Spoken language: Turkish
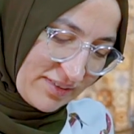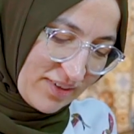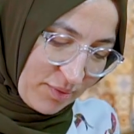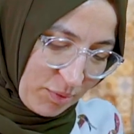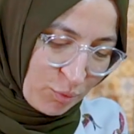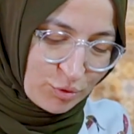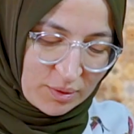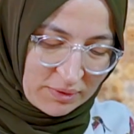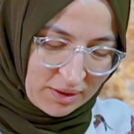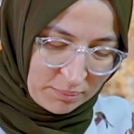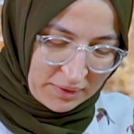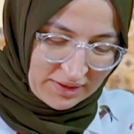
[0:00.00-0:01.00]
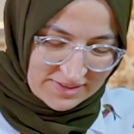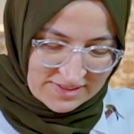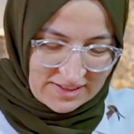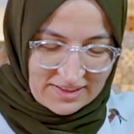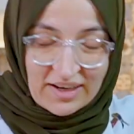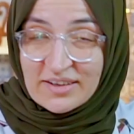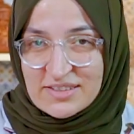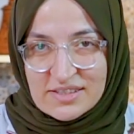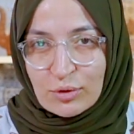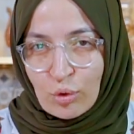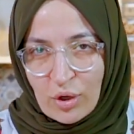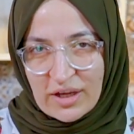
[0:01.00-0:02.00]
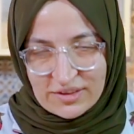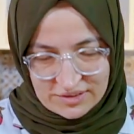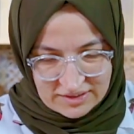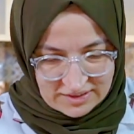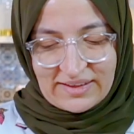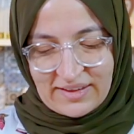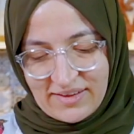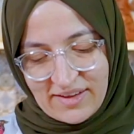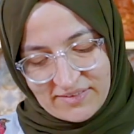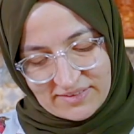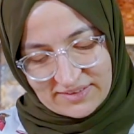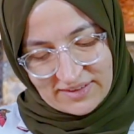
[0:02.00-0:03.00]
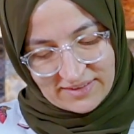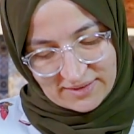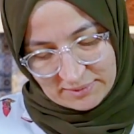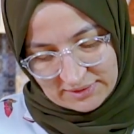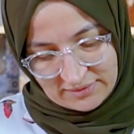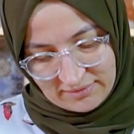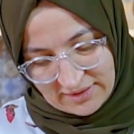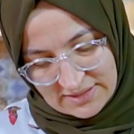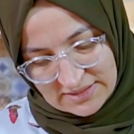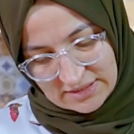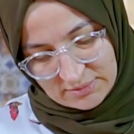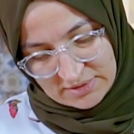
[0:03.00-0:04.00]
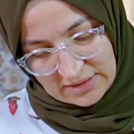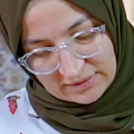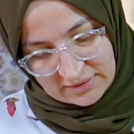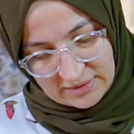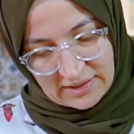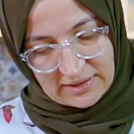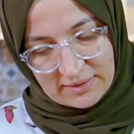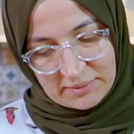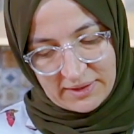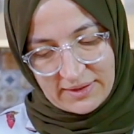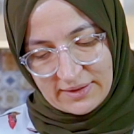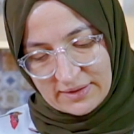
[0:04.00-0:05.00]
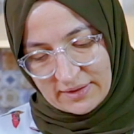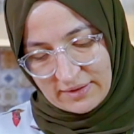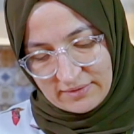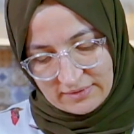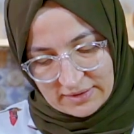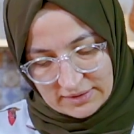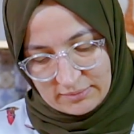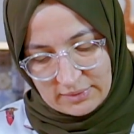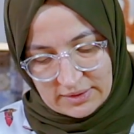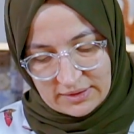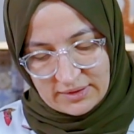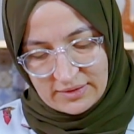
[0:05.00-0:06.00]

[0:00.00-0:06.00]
dedi ama muhtemelen birazdan kendisi de koyar diye evet dayanamadım ve sarımsakları eklemeye karar verdim ben